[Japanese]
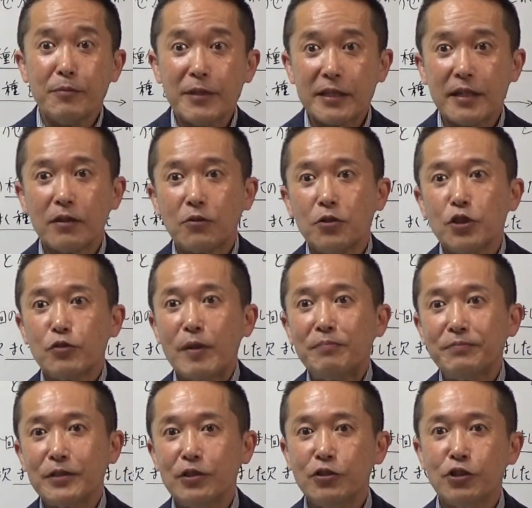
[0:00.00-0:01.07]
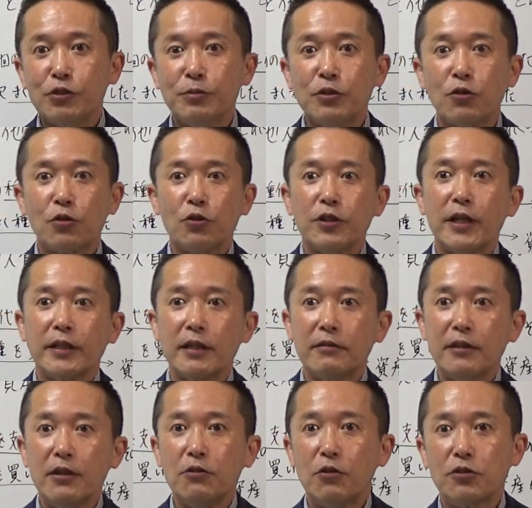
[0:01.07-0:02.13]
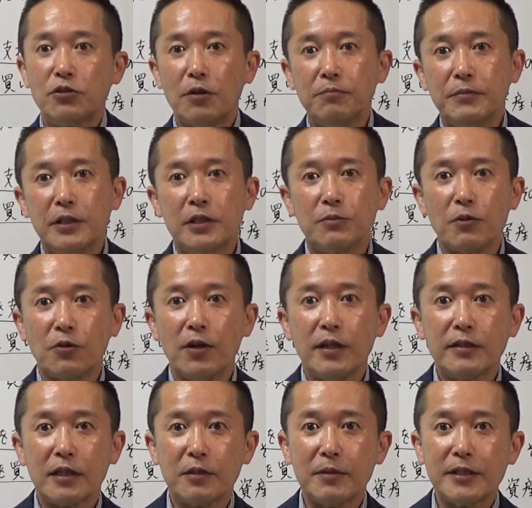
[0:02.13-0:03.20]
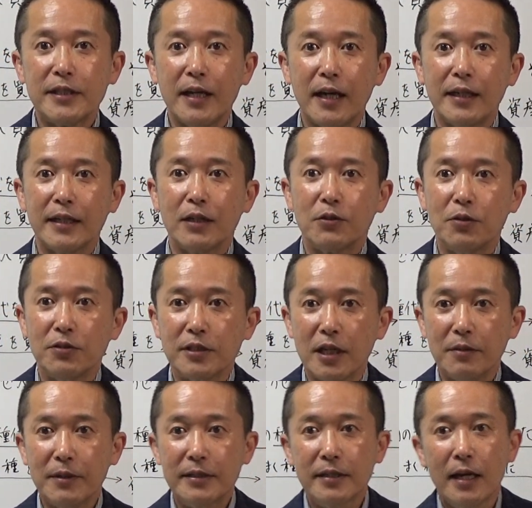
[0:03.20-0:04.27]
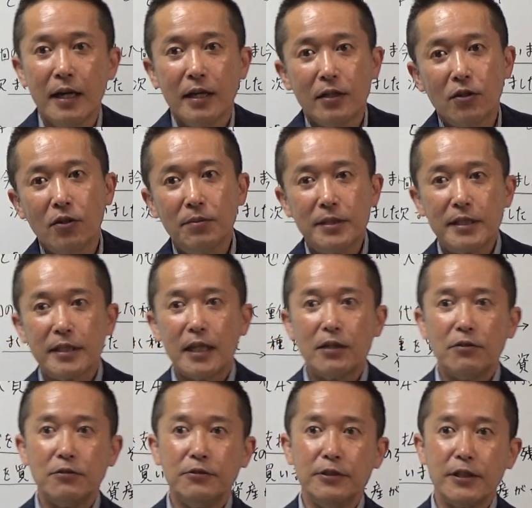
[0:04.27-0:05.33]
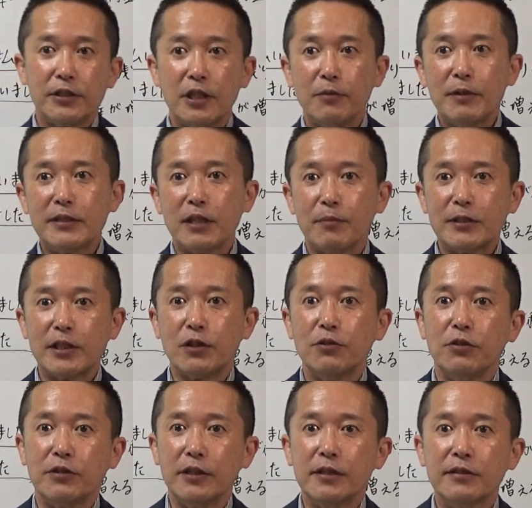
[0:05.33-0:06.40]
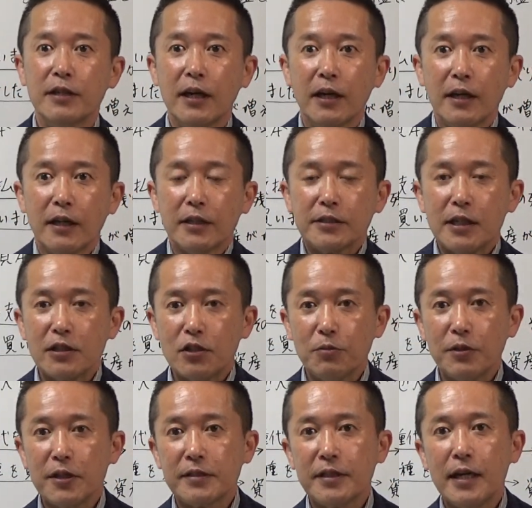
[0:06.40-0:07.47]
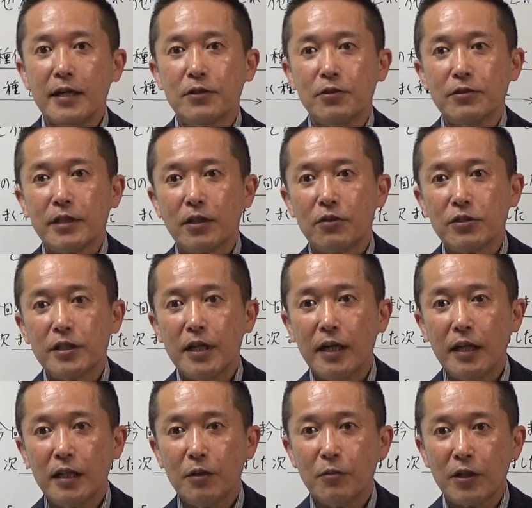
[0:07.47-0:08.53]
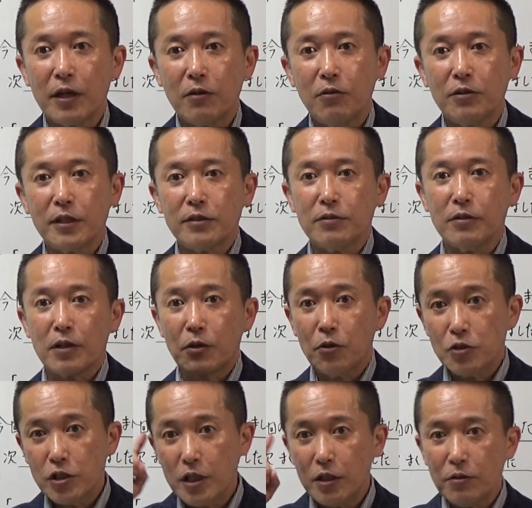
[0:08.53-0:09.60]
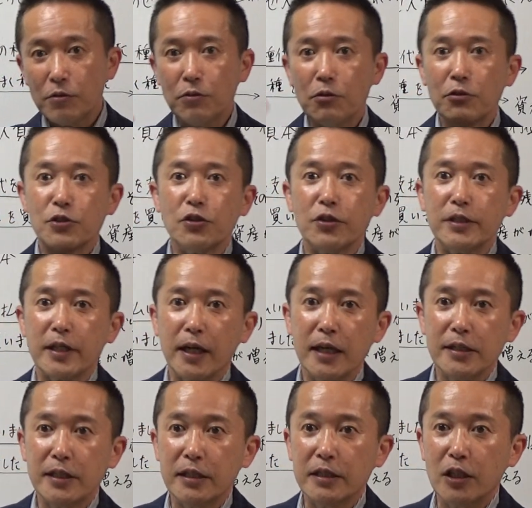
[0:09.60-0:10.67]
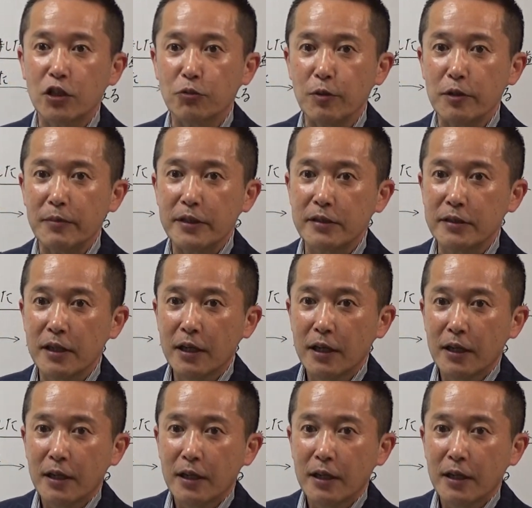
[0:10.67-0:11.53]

い皆さんこんにちは YouTube 農業大学へようこそいつもご覧いただきましてありがとうございます農ビ次会を運営しています山下博之ですさあ今日もですね農作業しながらでも結構ですのでこちらの農を一緒に耕していきたいと思います